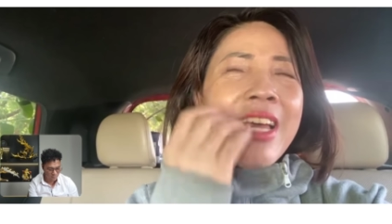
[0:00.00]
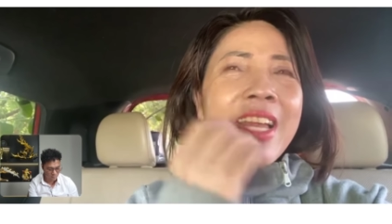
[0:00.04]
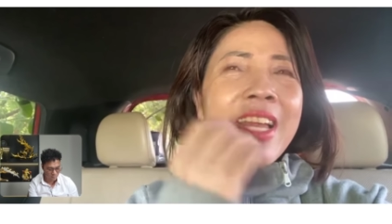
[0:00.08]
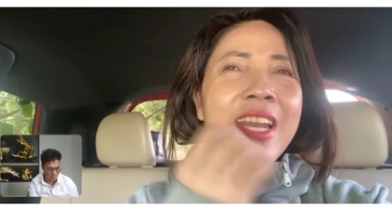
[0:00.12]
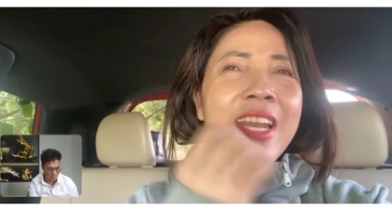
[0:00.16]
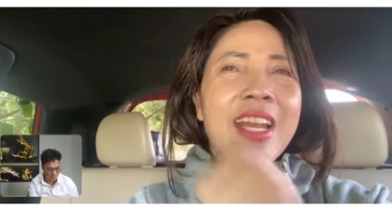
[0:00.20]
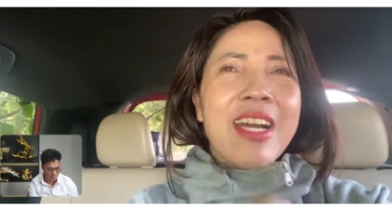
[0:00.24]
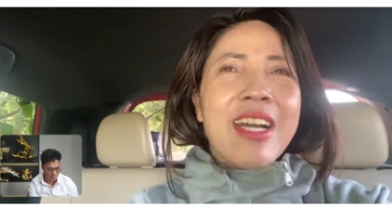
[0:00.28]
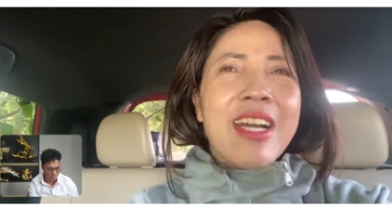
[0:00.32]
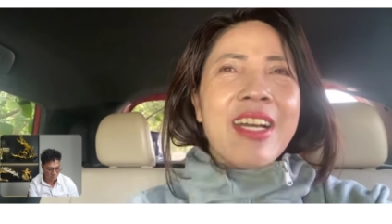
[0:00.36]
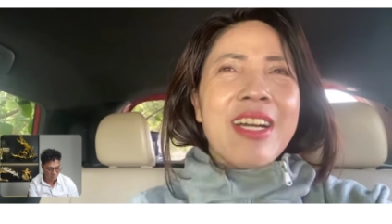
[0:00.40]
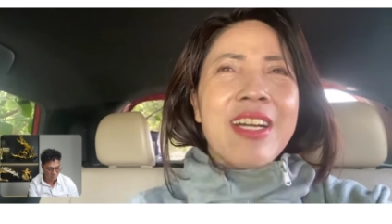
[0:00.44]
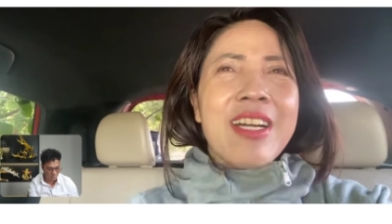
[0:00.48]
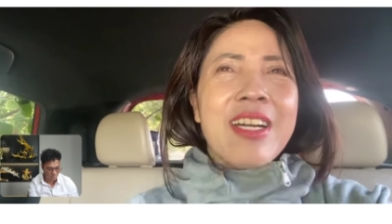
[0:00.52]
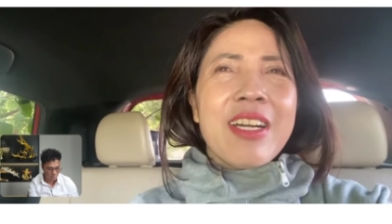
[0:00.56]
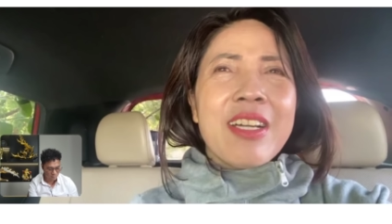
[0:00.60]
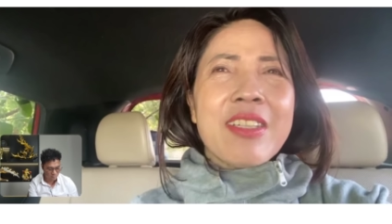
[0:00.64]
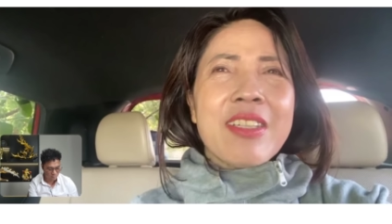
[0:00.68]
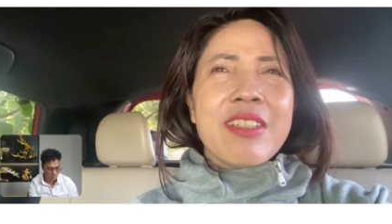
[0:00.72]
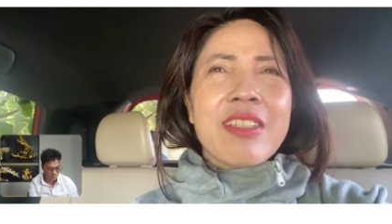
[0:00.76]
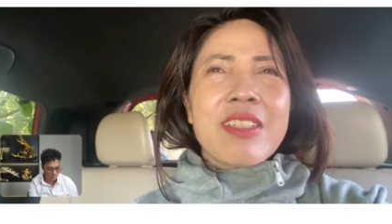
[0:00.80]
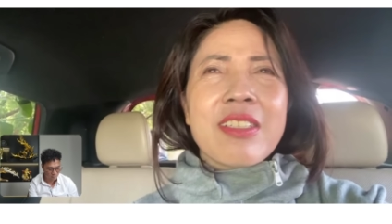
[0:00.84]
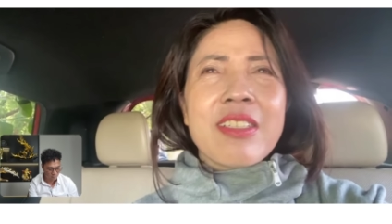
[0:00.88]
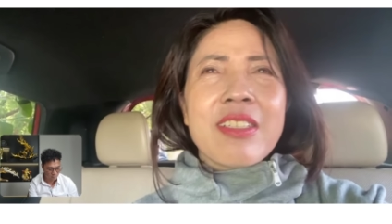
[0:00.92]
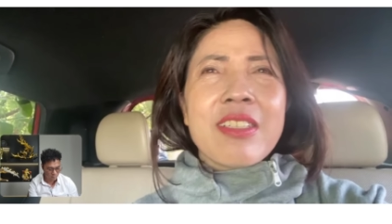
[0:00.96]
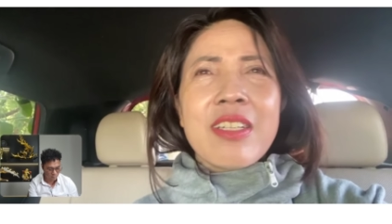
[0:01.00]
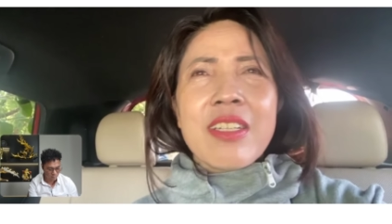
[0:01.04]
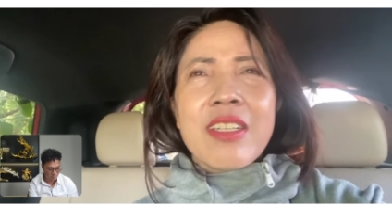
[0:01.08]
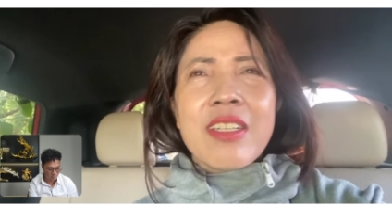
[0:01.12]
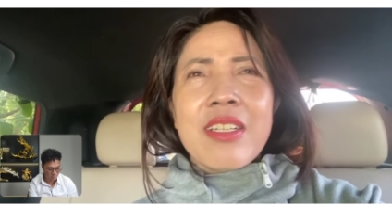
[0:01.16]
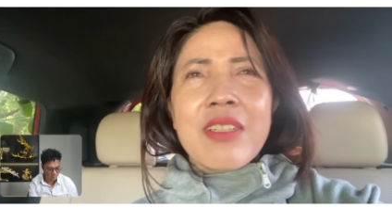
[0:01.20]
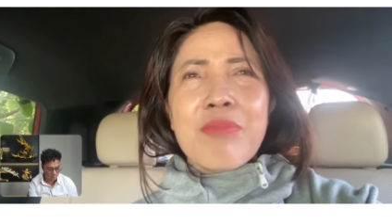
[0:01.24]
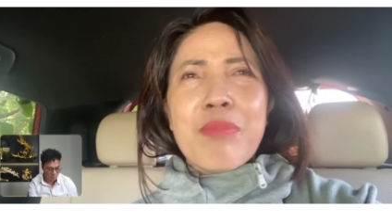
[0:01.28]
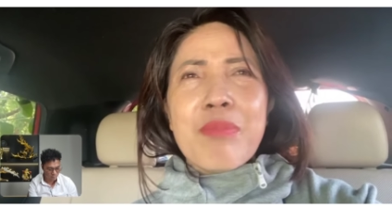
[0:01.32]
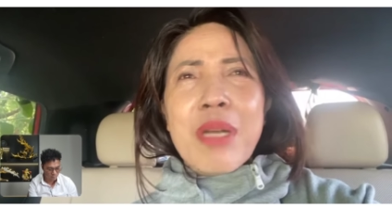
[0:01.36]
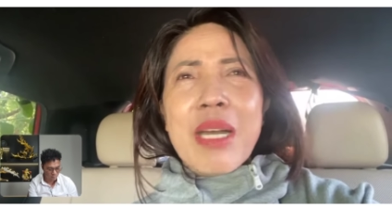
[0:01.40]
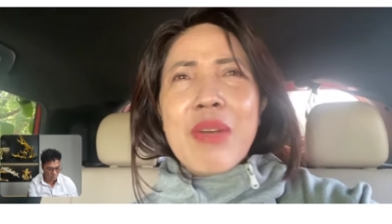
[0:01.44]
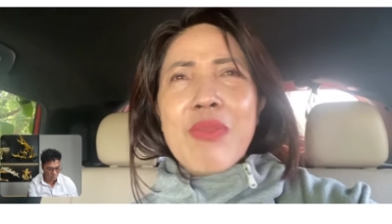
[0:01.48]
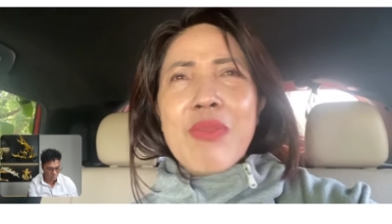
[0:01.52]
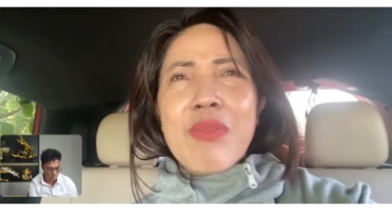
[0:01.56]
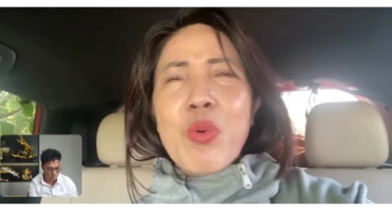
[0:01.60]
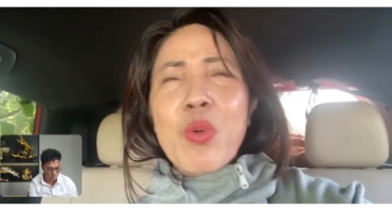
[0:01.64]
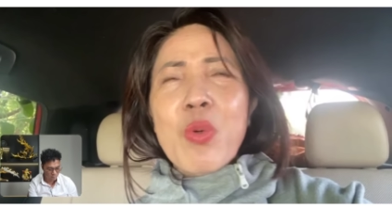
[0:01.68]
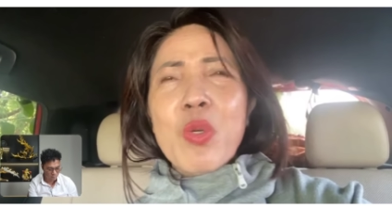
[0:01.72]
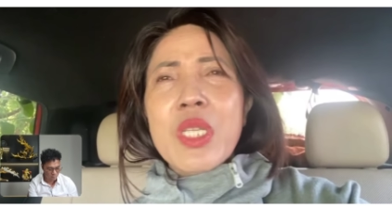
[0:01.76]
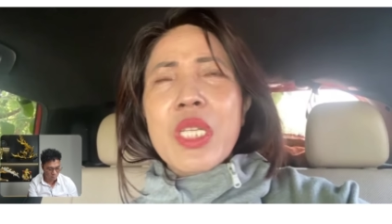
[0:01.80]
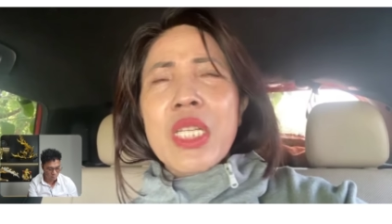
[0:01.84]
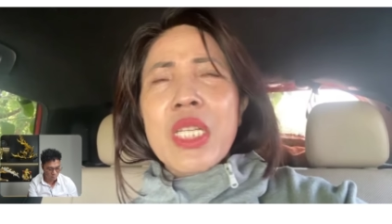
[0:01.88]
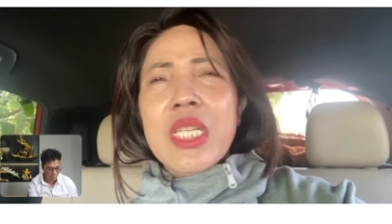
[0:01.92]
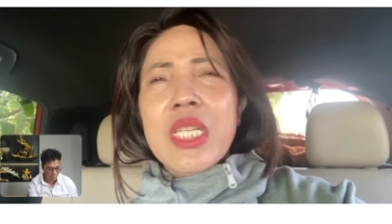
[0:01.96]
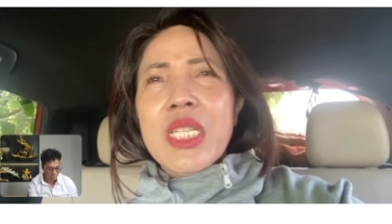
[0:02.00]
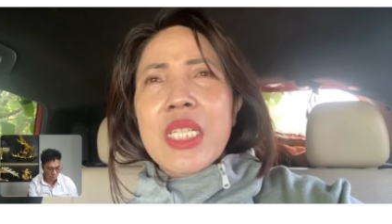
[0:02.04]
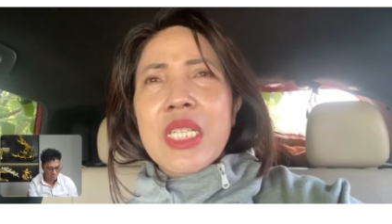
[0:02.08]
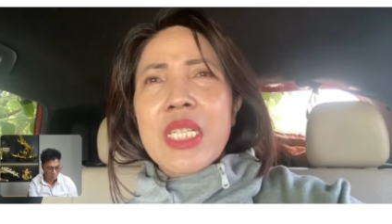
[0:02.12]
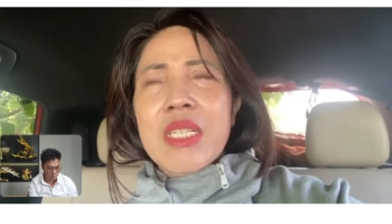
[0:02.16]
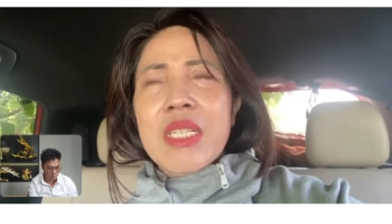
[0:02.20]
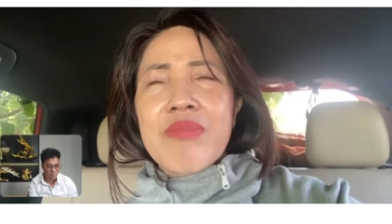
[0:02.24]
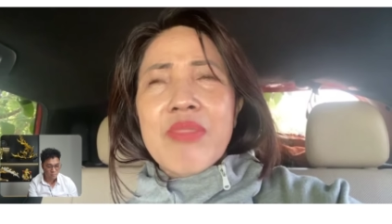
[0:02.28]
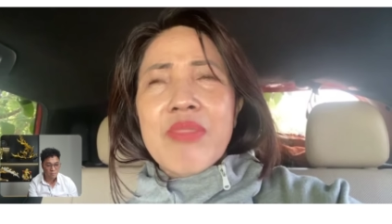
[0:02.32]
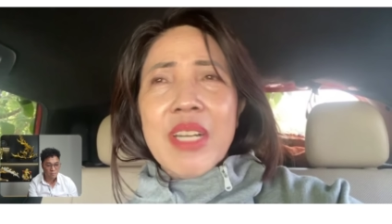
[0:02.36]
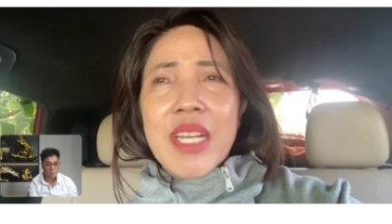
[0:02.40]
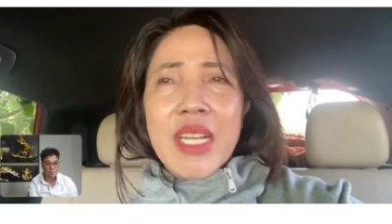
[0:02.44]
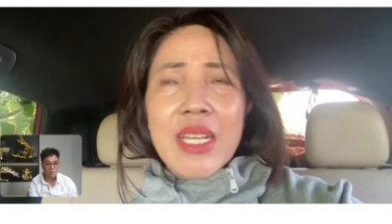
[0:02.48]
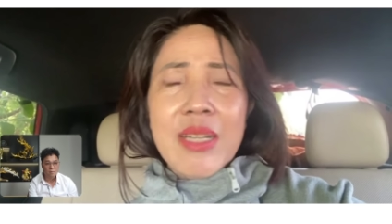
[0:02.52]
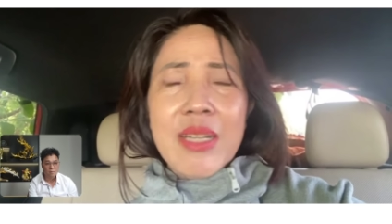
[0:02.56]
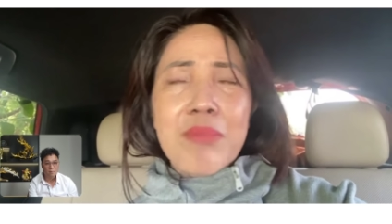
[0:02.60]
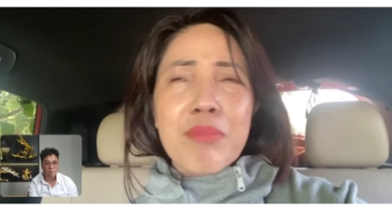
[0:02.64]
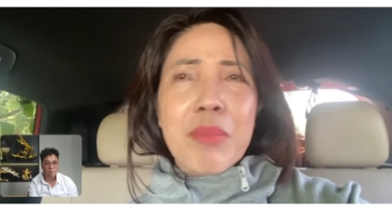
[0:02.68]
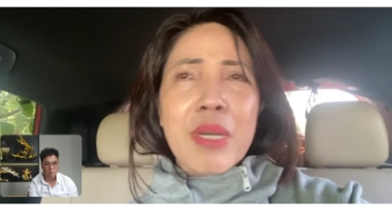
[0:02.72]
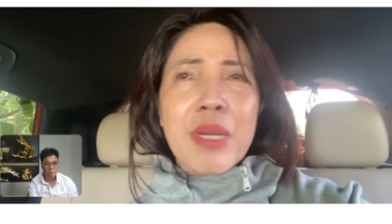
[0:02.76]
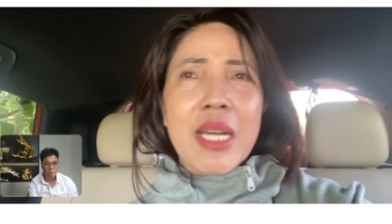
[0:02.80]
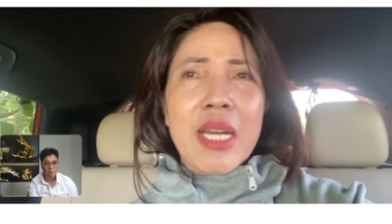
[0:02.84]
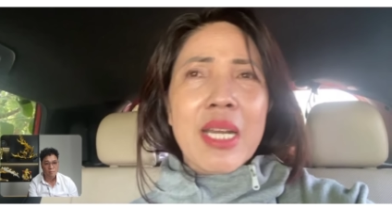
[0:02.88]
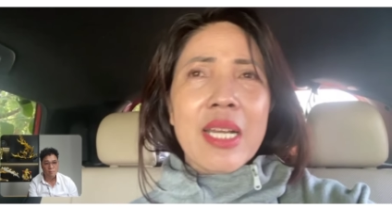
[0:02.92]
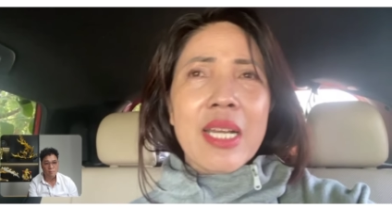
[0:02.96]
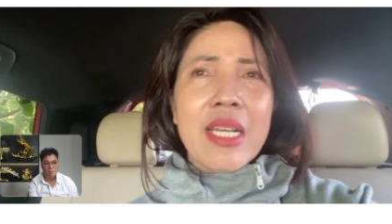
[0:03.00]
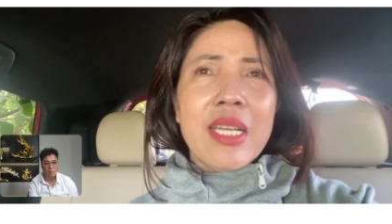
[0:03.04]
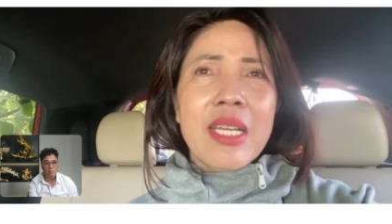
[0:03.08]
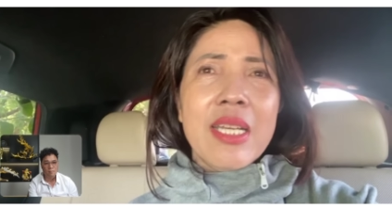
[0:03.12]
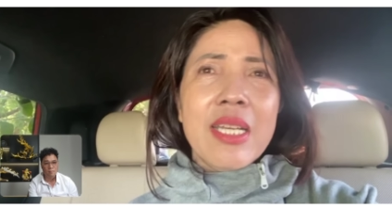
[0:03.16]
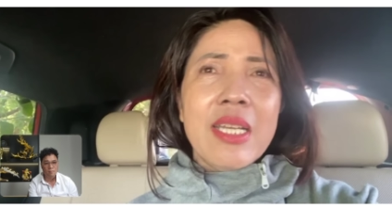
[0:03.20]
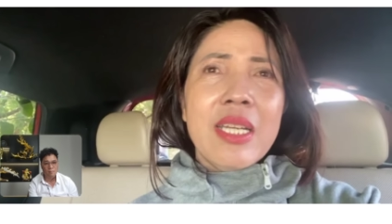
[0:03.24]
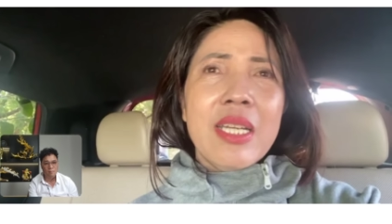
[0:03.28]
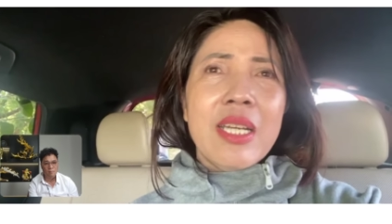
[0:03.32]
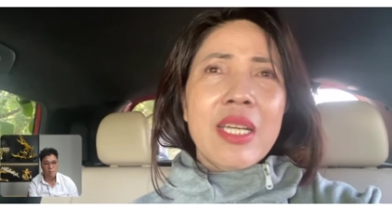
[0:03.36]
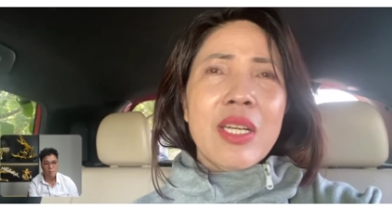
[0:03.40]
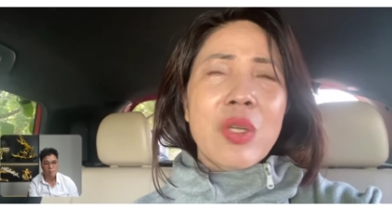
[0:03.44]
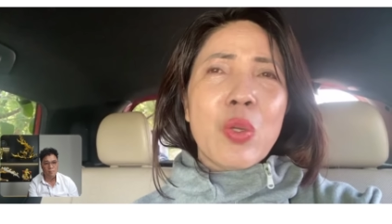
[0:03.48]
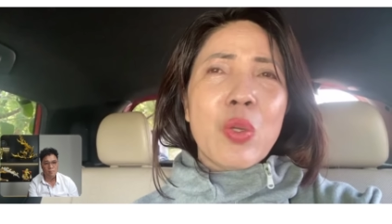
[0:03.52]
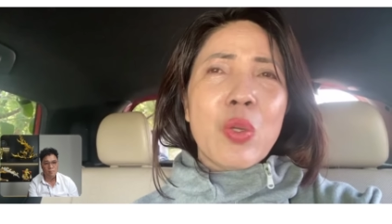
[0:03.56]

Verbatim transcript: thế là được ờ, bà Vũ Thị Vang Bái